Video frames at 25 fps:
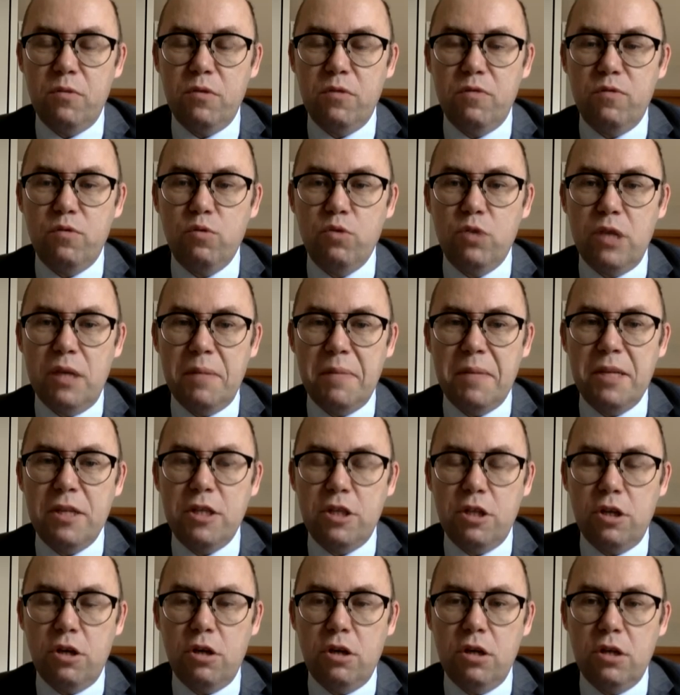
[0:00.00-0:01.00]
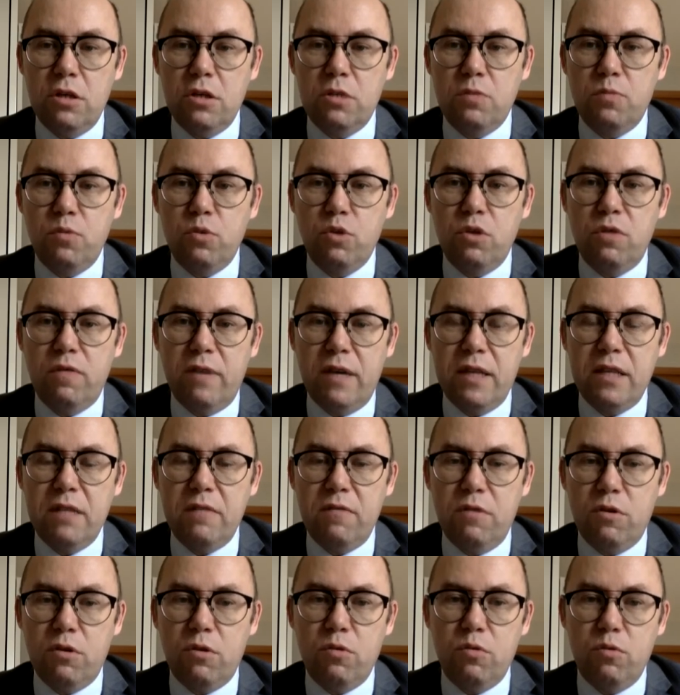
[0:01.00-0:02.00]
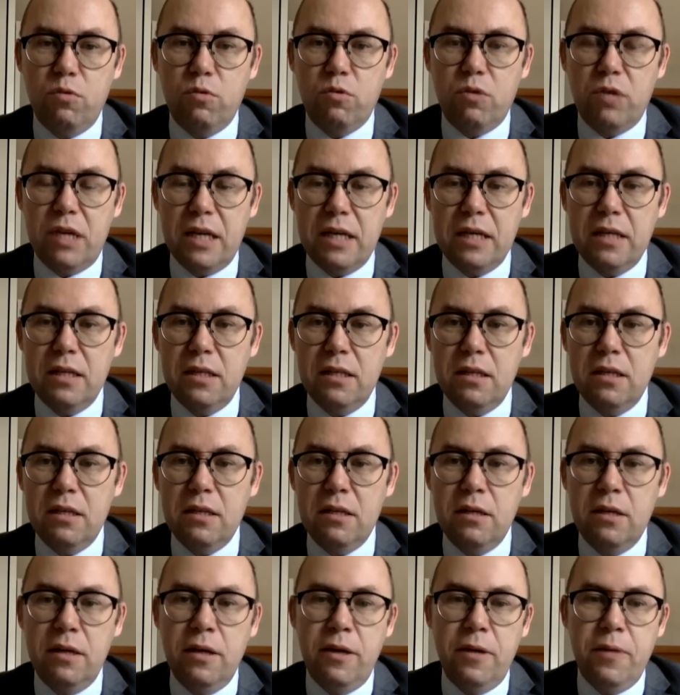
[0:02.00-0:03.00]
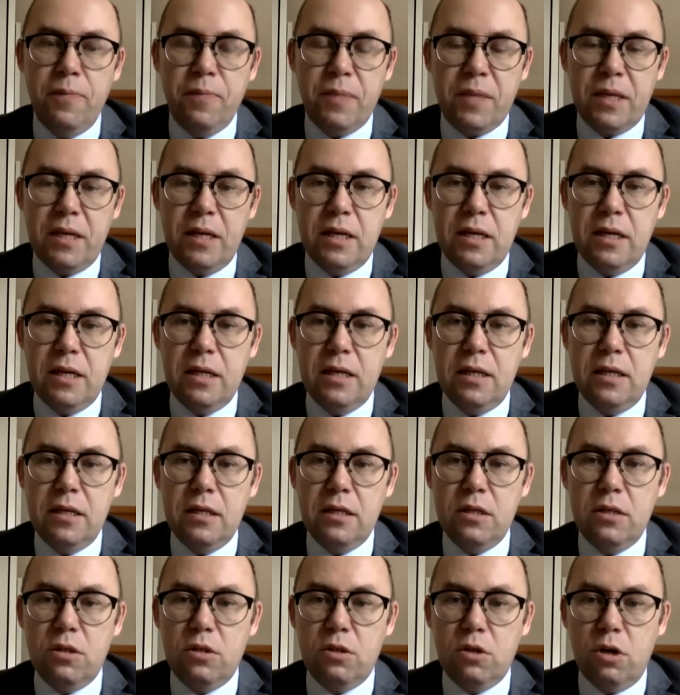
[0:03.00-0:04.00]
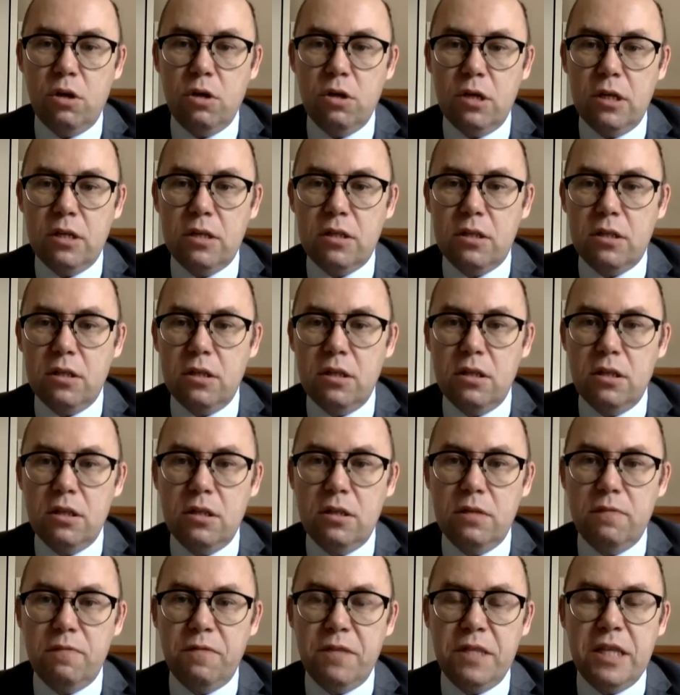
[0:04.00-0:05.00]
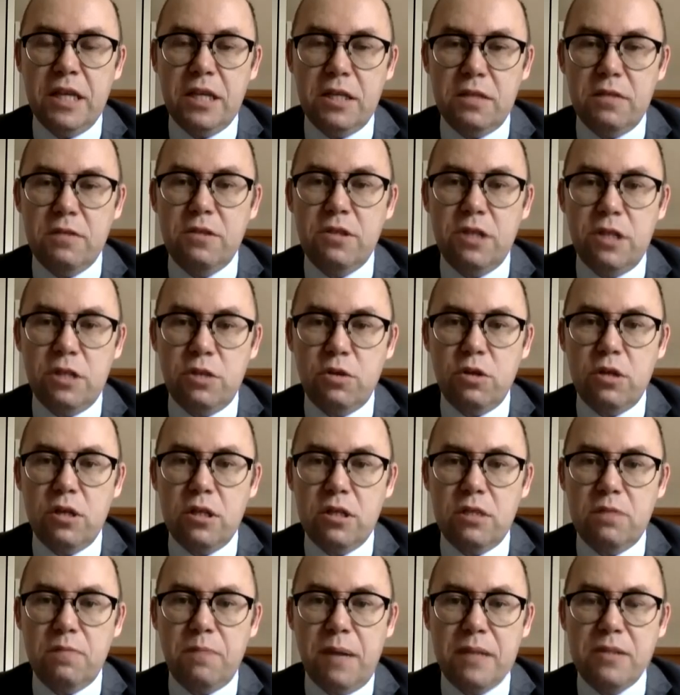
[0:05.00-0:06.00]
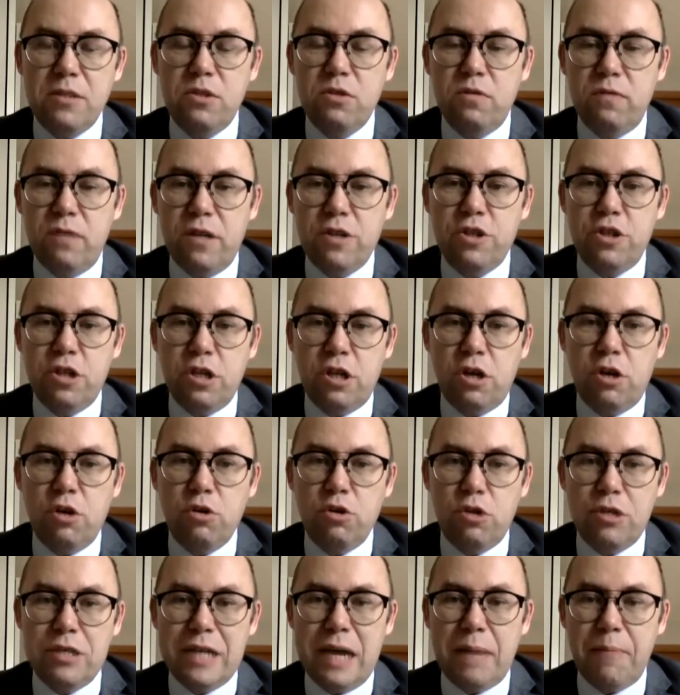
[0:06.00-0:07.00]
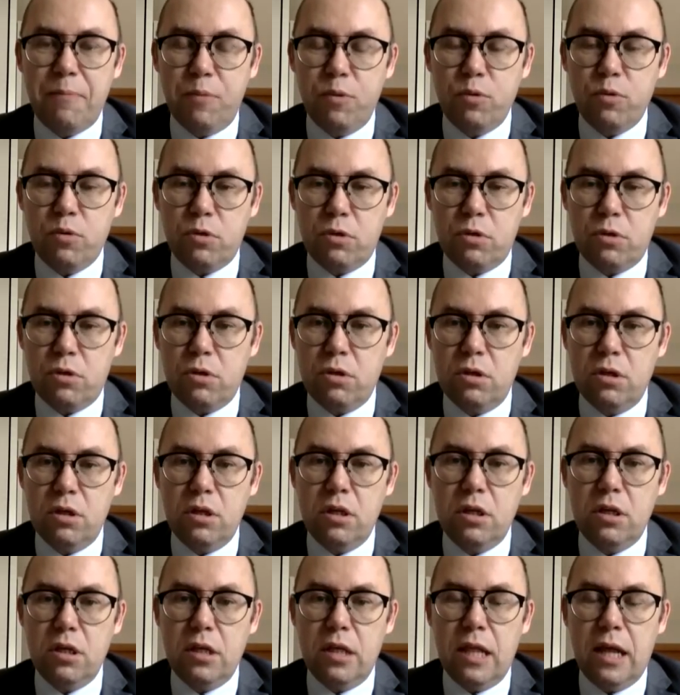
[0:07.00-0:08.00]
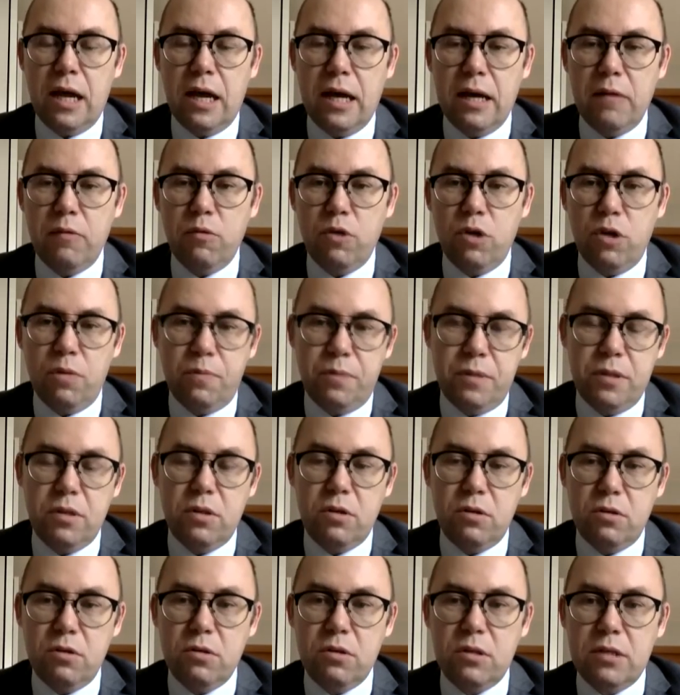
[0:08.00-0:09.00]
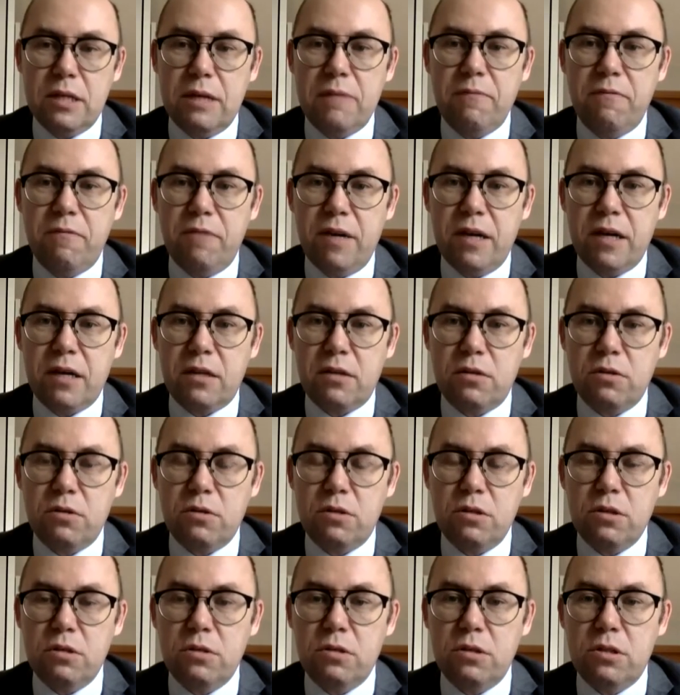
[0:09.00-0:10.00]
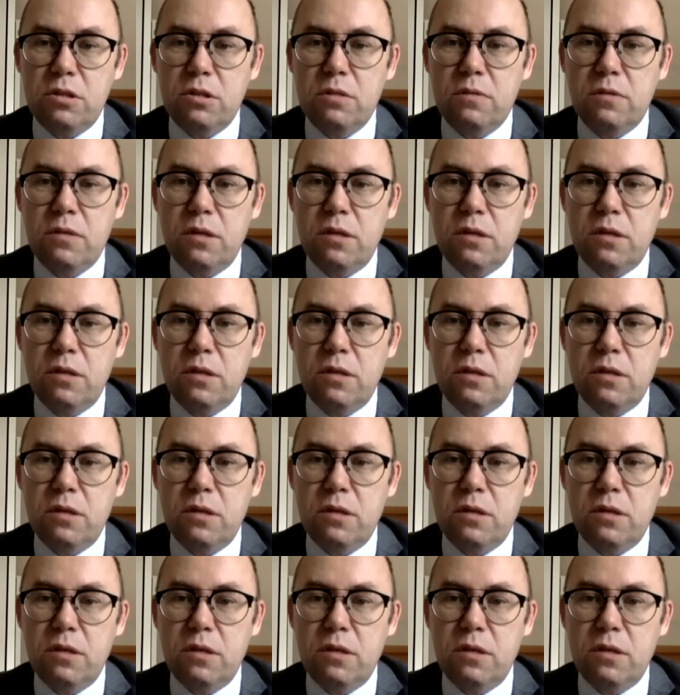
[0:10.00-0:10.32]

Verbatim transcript: były w dużej mierze e, zbudowane wokół Ukrainy. E, to jest, e, widać, że to jest bardzo ważny kontrapunkt dla Europy. No, sam fakt, te,